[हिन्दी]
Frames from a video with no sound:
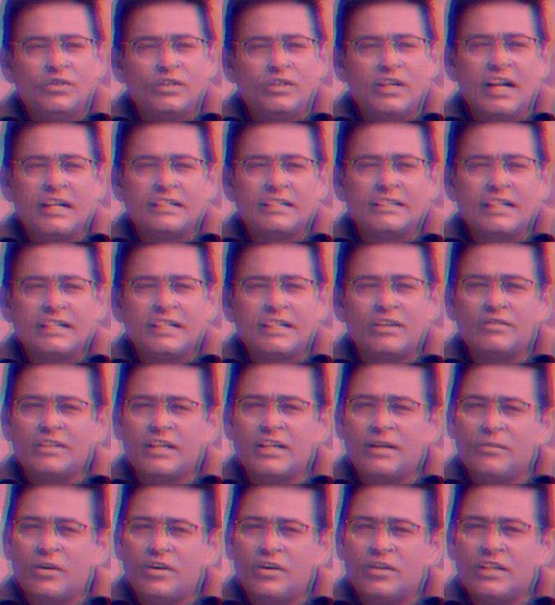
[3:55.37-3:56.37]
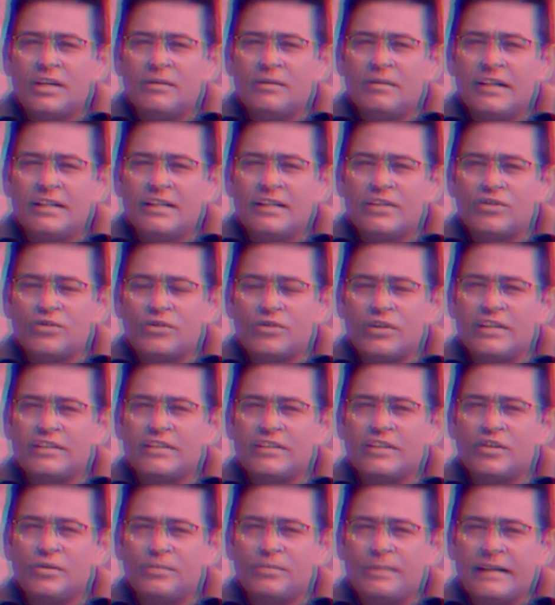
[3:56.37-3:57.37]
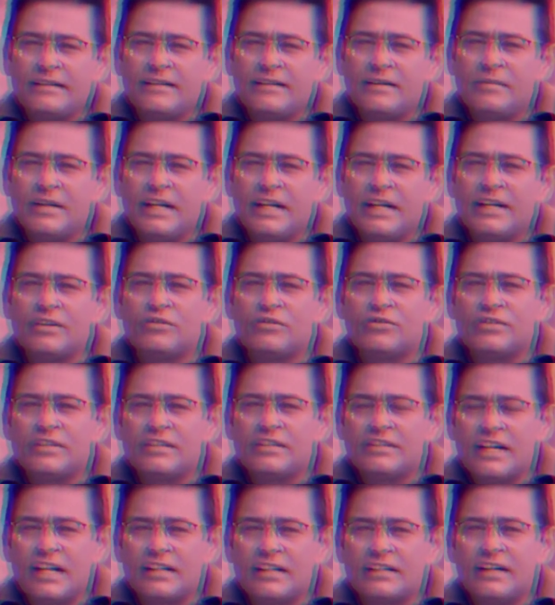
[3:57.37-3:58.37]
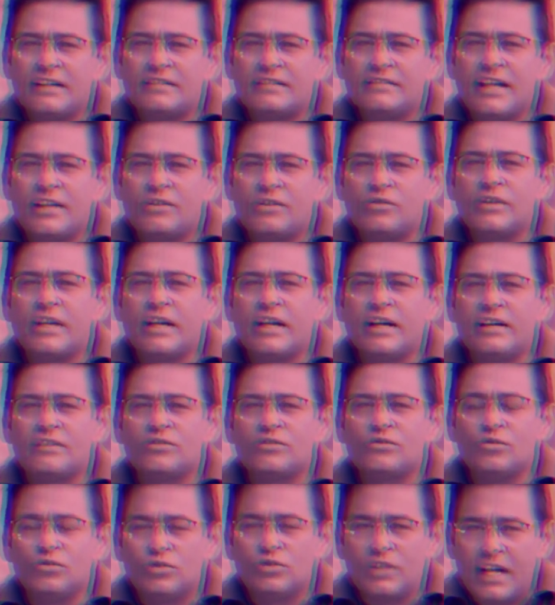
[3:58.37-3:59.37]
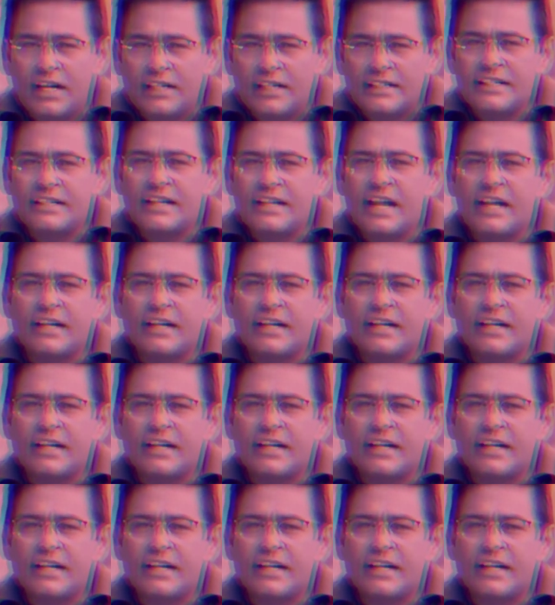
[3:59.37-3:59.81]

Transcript: उन्हें लगता था उनकी मौत के बाद इंश्योरेंस के जो पैसे मिलेंगे उससे शायद कर्जदारों के कर्ज उतार दिए